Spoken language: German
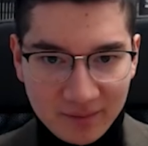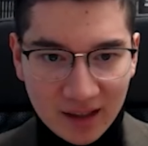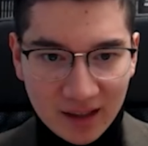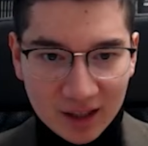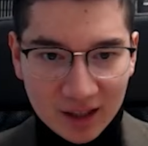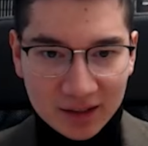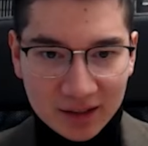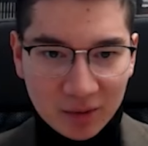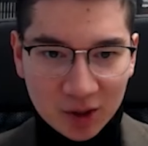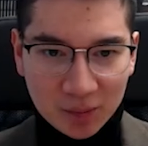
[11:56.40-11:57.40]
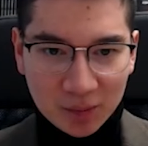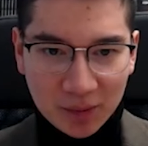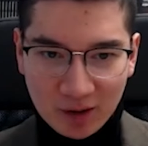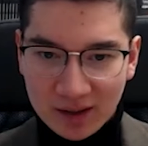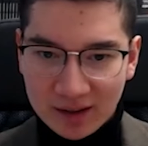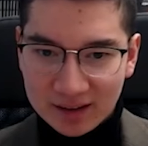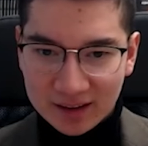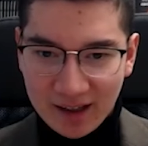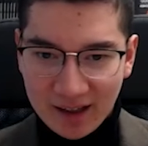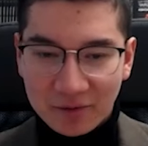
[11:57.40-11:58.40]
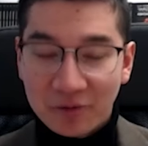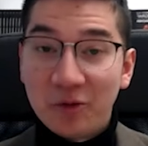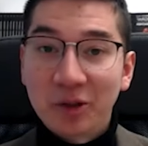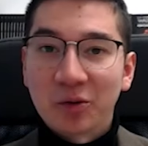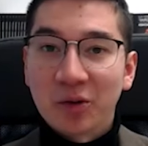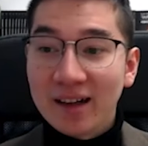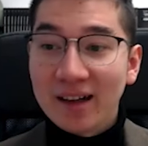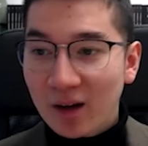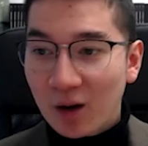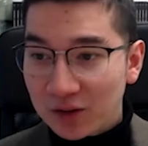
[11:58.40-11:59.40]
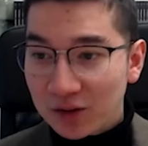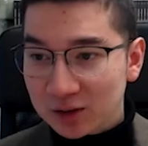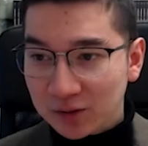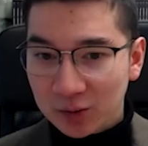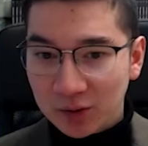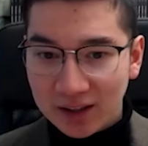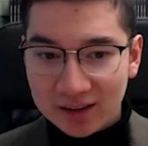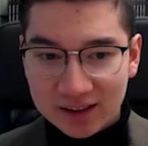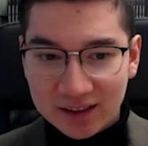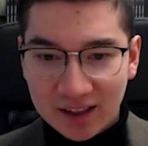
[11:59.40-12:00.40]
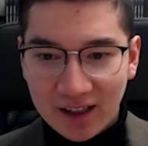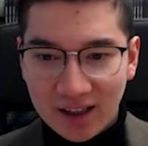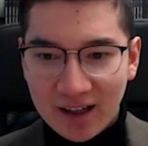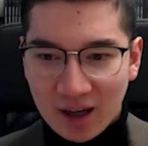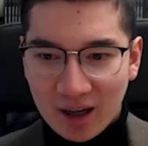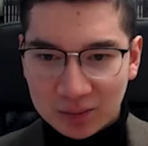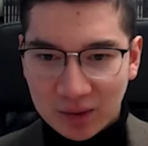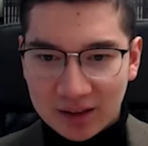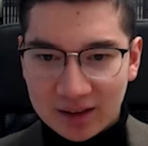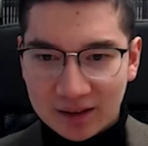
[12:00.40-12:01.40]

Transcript: dass man hier dementsprechend auch mal, ja, virtuell, auch wenn es so virtuell ist, aber trotzdem mal hier